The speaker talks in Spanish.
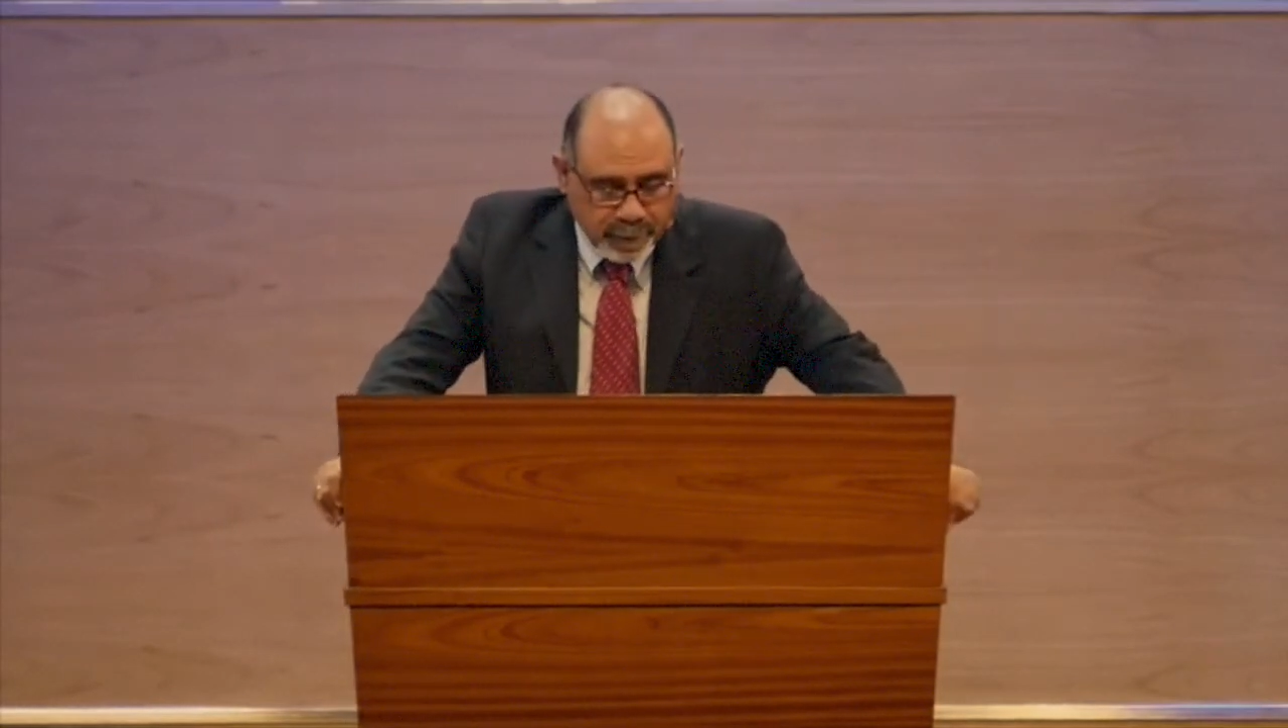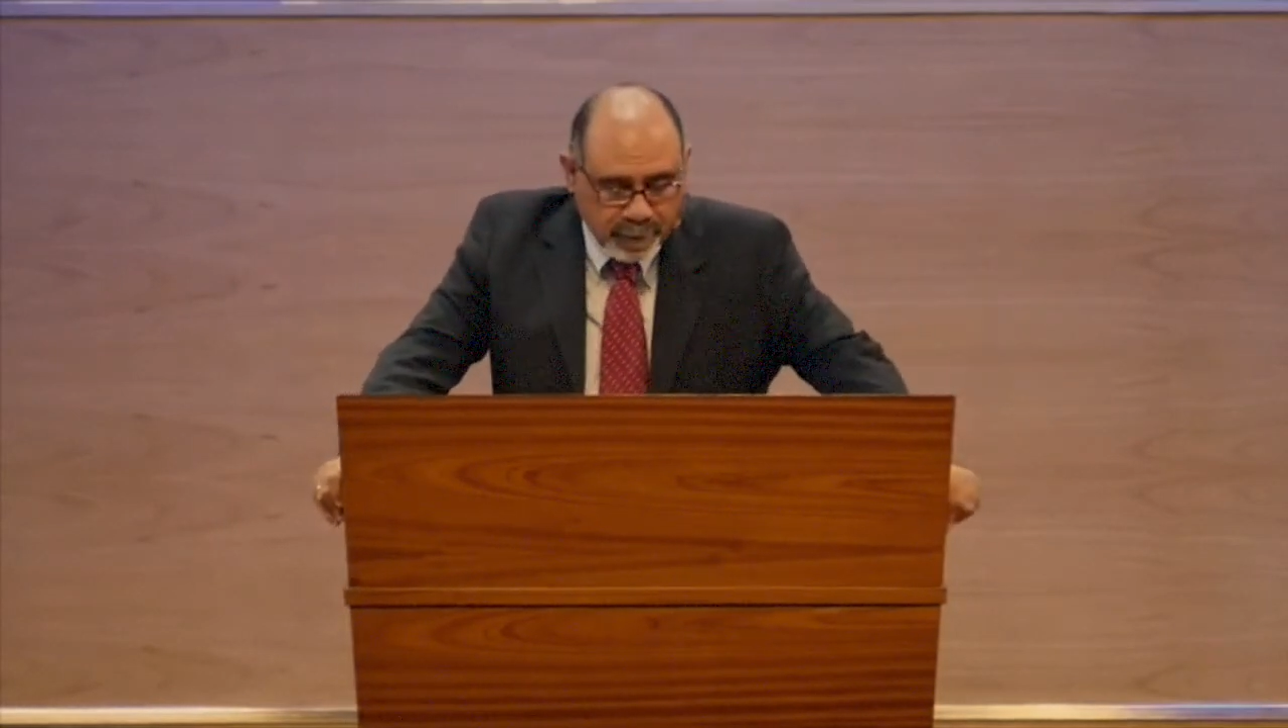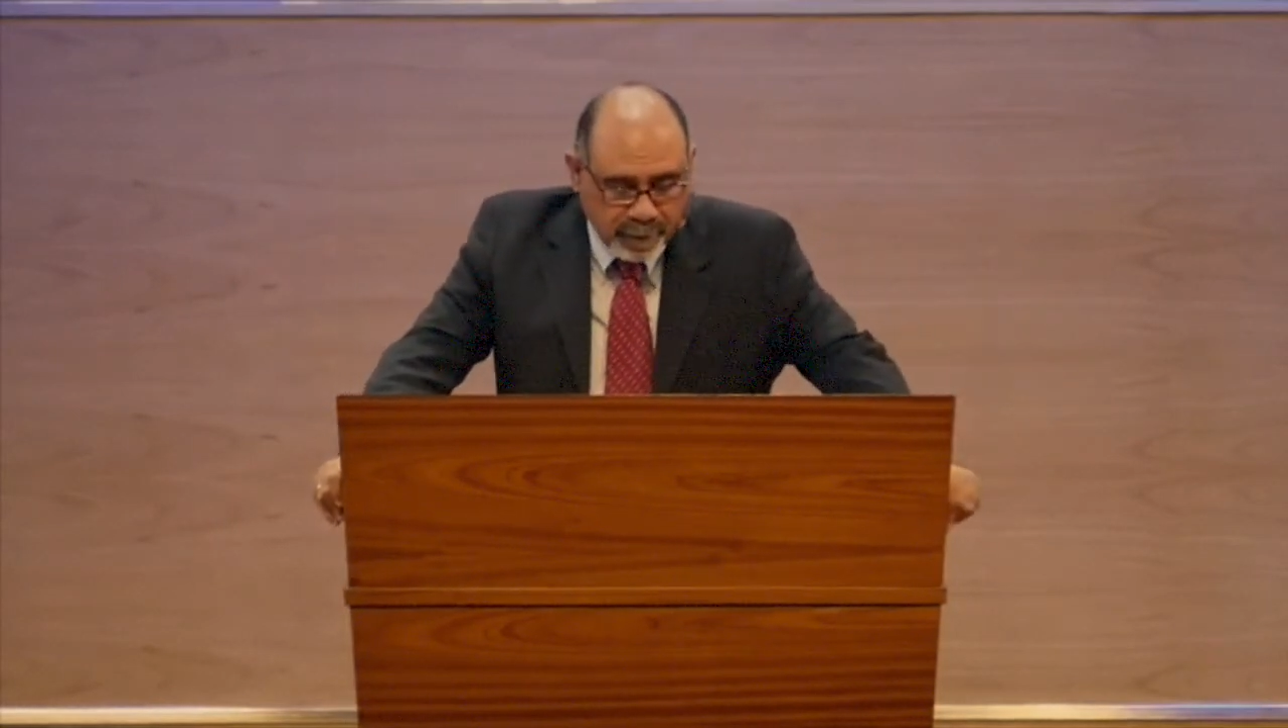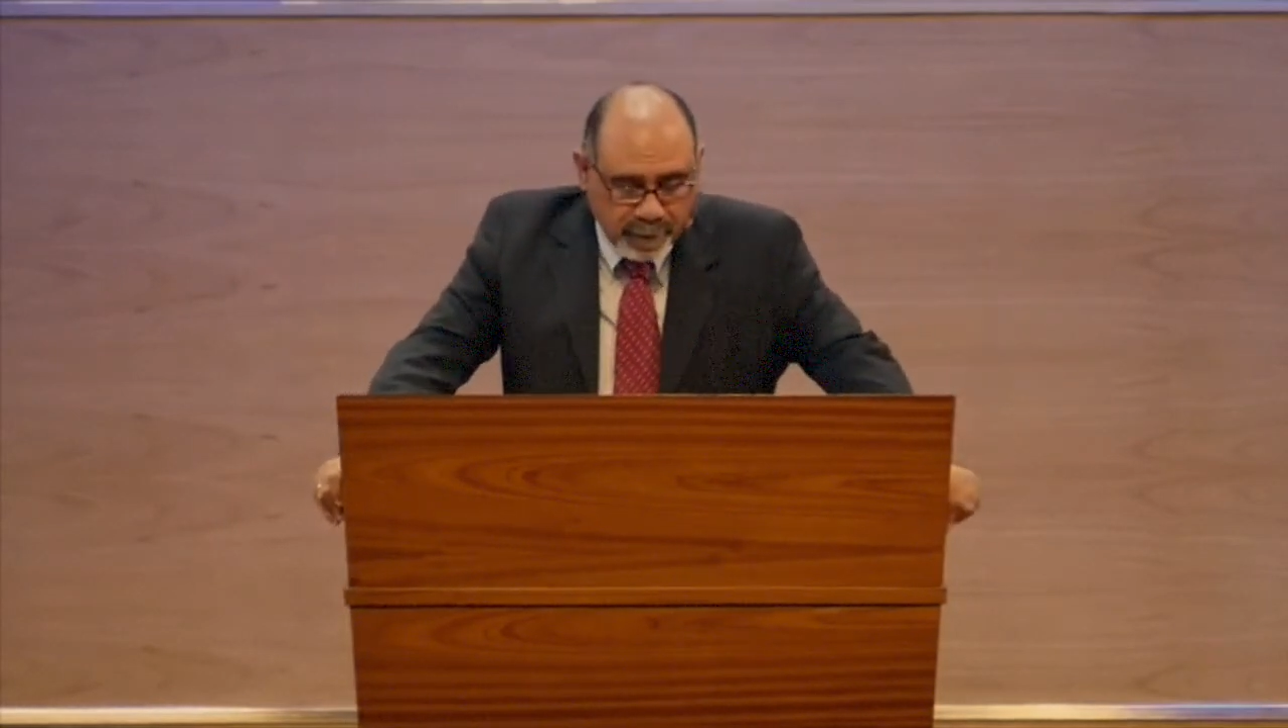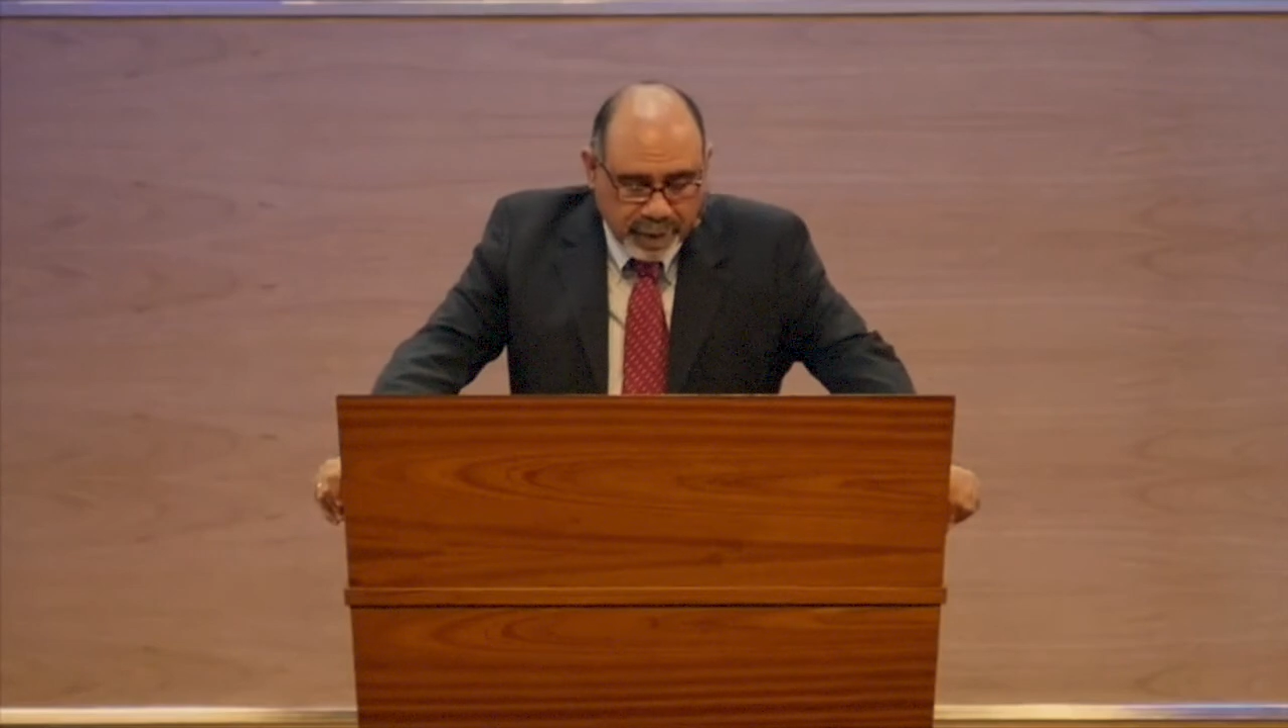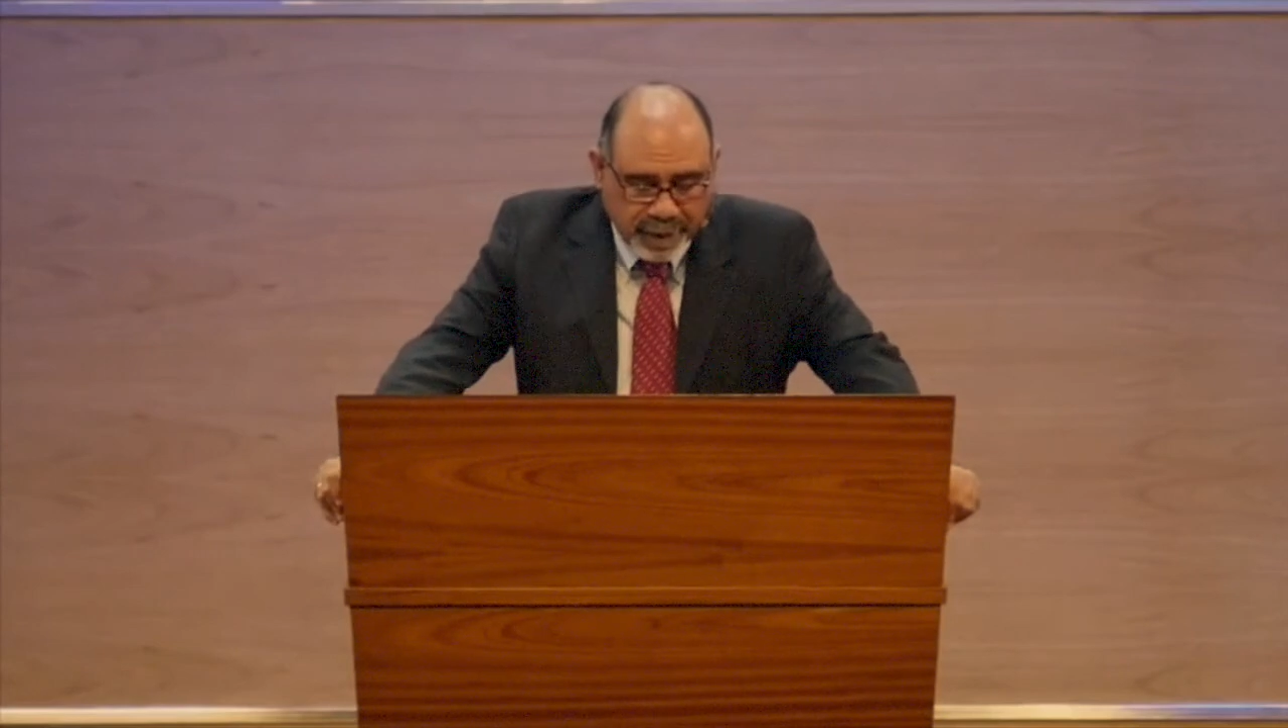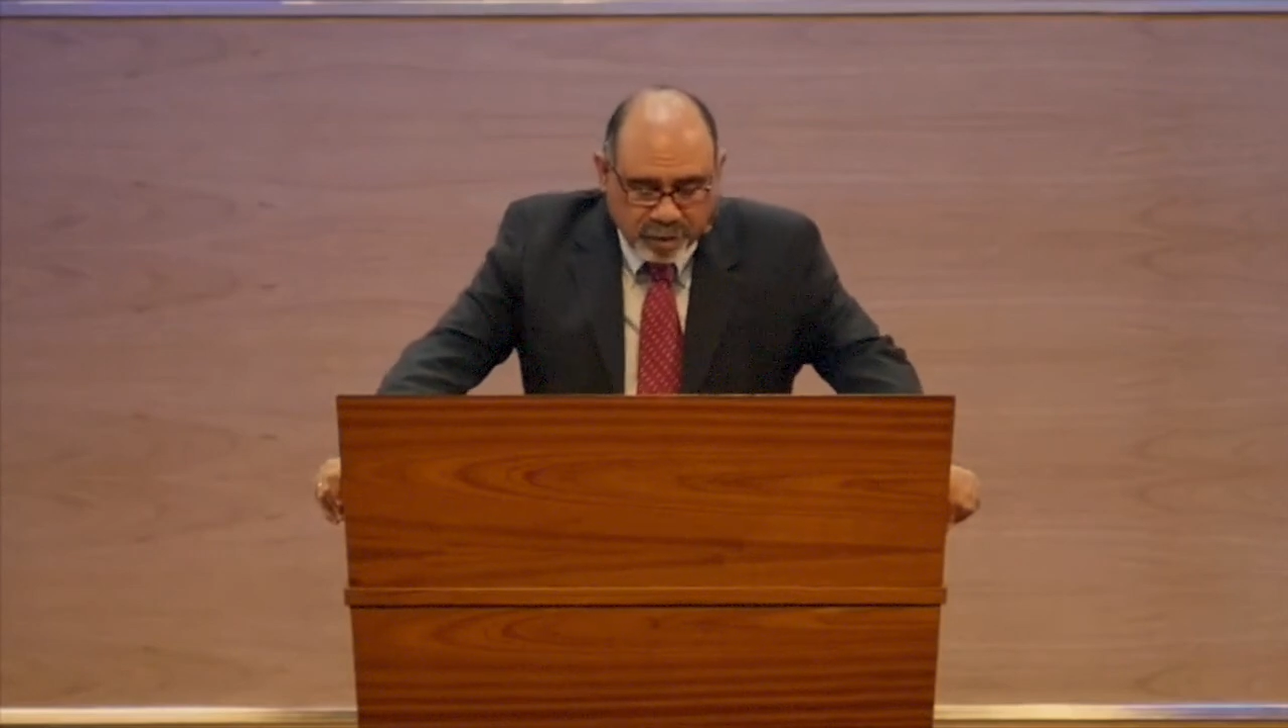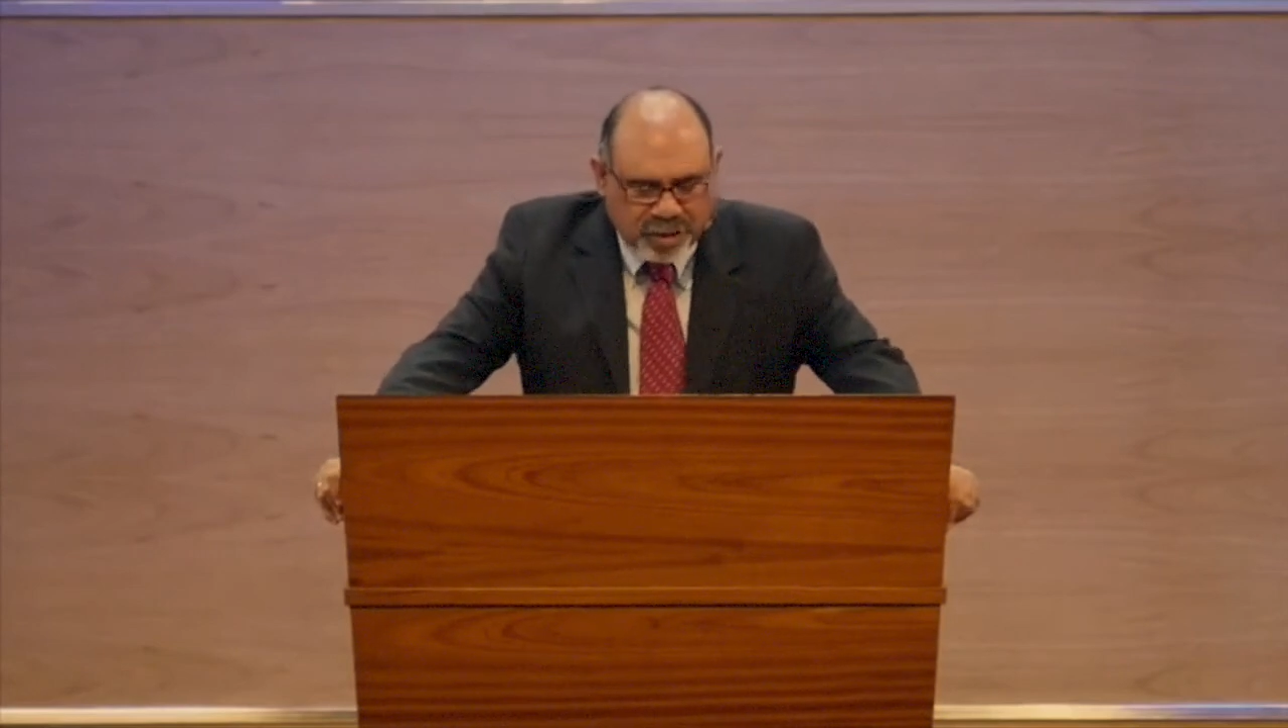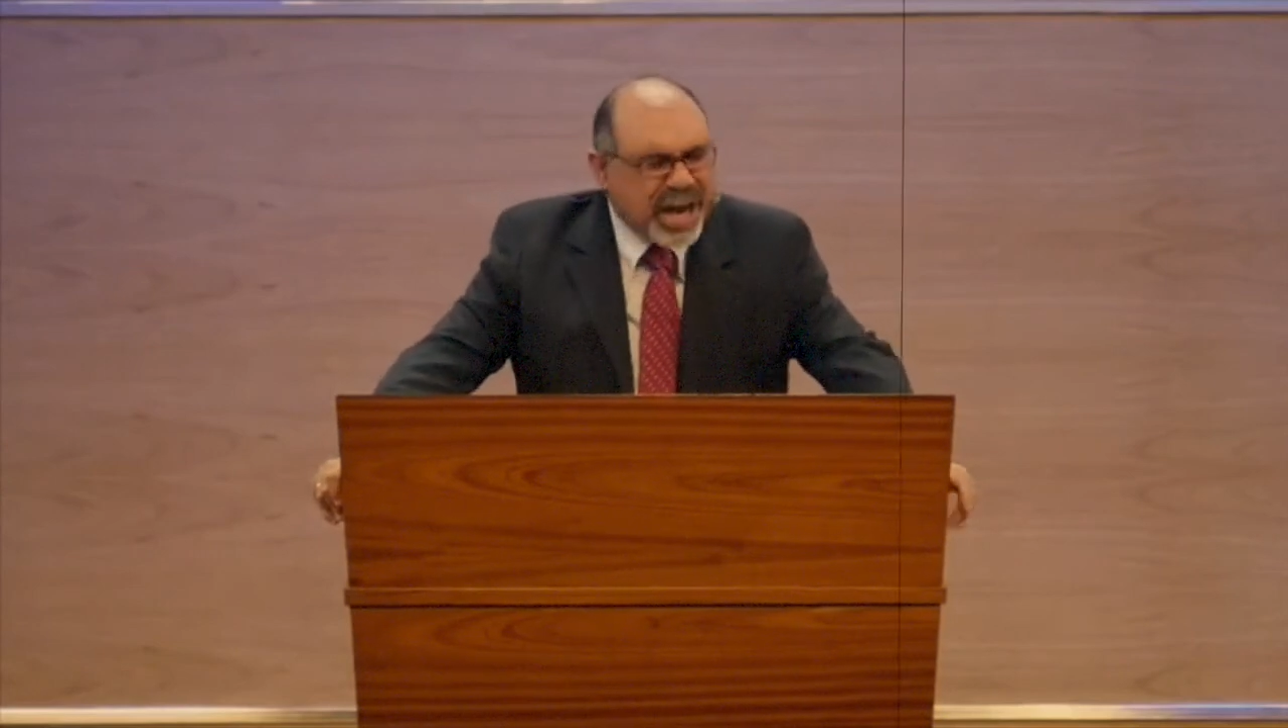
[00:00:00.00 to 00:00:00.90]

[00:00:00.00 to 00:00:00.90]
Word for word: Ya yo no me